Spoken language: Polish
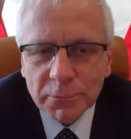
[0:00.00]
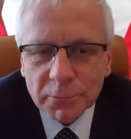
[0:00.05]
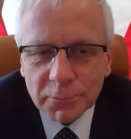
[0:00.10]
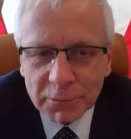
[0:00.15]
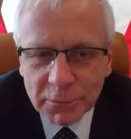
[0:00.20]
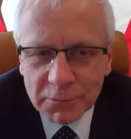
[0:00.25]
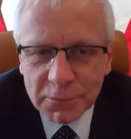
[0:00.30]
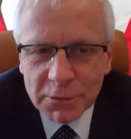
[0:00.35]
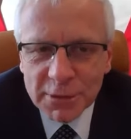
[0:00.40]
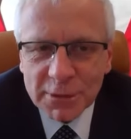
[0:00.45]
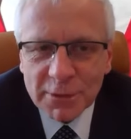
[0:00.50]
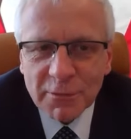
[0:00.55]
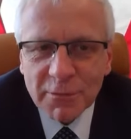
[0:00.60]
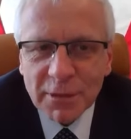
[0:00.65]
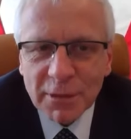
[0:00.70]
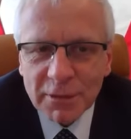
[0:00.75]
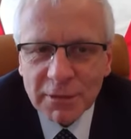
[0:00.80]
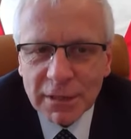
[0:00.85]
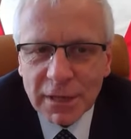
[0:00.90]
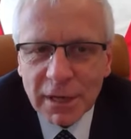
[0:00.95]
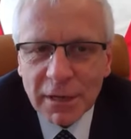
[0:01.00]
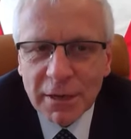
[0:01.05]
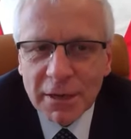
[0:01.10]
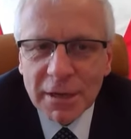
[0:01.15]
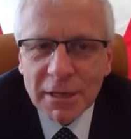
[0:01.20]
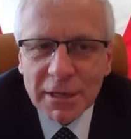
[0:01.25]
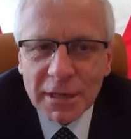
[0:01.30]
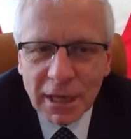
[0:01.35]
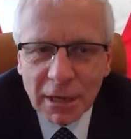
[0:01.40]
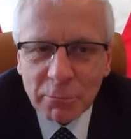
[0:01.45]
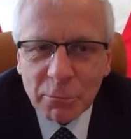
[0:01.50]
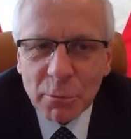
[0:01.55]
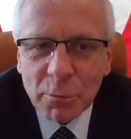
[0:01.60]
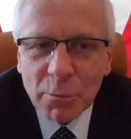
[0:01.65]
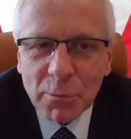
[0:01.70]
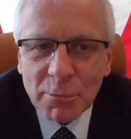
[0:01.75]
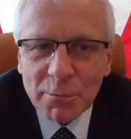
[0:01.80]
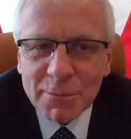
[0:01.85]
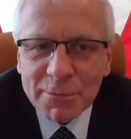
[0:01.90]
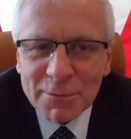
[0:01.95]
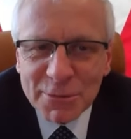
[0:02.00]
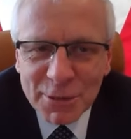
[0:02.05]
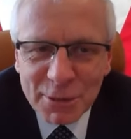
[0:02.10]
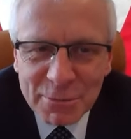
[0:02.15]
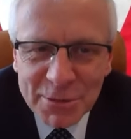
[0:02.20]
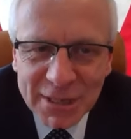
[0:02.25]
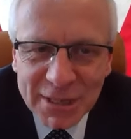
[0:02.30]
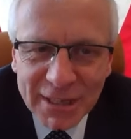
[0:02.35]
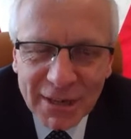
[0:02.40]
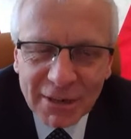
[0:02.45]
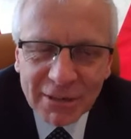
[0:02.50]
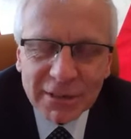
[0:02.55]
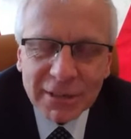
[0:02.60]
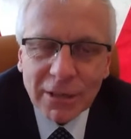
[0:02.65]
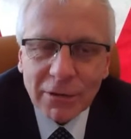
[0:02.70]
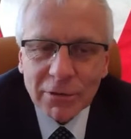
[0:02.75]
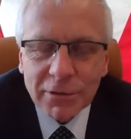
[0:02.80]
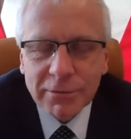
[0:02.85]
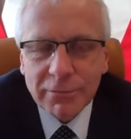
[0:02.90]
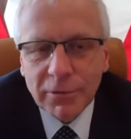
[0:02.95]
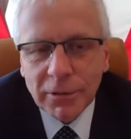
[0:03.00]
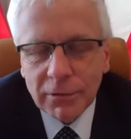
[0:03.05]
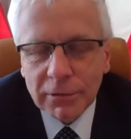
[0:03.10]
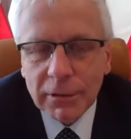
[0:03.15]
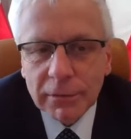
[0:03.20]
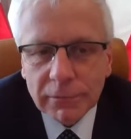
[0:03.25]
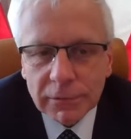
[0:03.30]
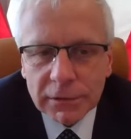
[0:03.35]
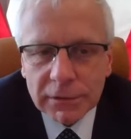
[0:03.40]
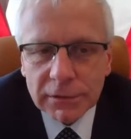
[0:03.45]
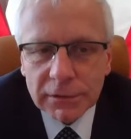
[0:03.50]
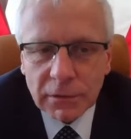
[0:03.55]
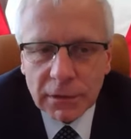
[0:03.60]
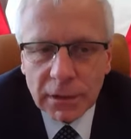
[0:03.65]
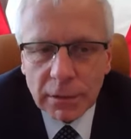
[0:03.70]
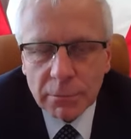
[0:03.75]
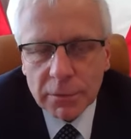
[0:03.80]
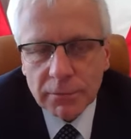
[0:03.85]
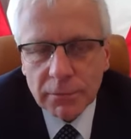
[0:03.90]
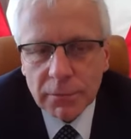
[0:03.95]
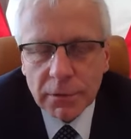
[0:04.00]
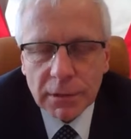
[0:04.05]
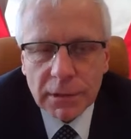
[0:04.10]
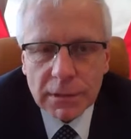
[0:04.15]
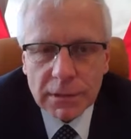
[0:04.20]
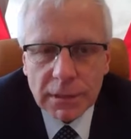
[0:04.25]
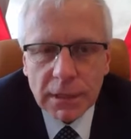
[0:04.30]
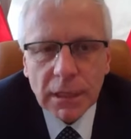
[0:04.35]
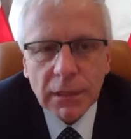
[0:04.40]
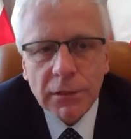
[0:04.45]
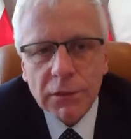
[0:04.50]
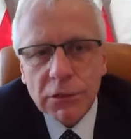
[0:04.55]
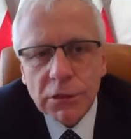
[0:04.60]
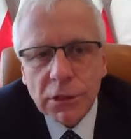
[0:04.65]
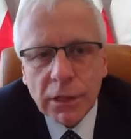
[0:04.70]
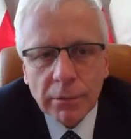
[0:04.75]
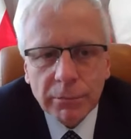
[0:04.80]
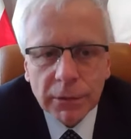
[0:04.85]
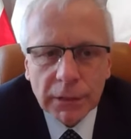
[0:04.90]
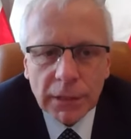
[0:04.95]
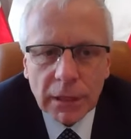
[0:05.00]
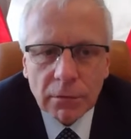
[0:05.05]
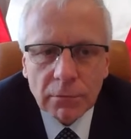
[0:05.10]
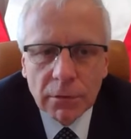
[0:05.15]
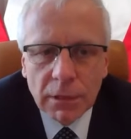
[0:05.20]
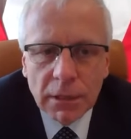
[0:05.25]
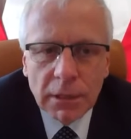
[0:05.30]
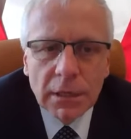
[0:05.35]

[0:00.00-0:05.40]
To wszystko wygląda jakby było dobrze na, naoliwione, więc to na pewno jest jakiś kapitał,